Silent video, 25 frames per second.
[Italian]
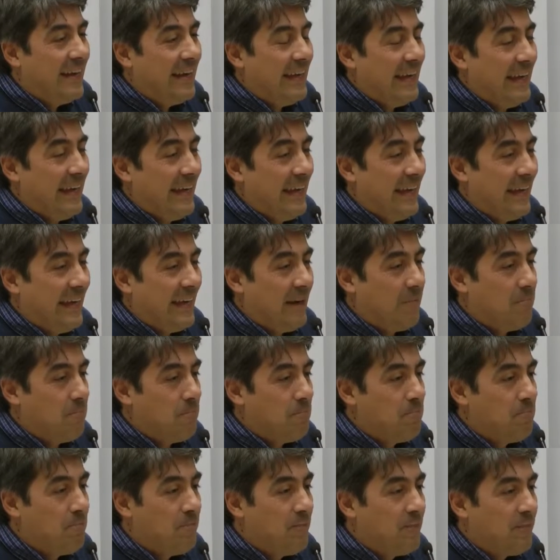E,
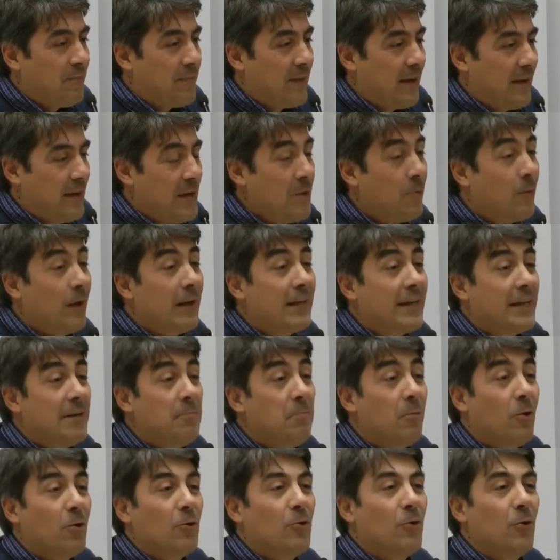ehm, in qualche
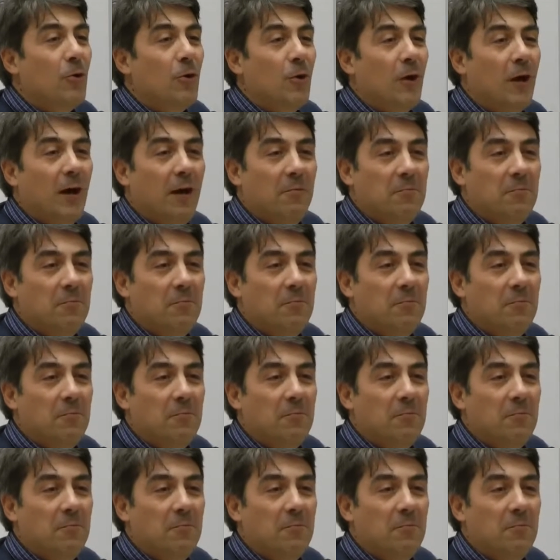modo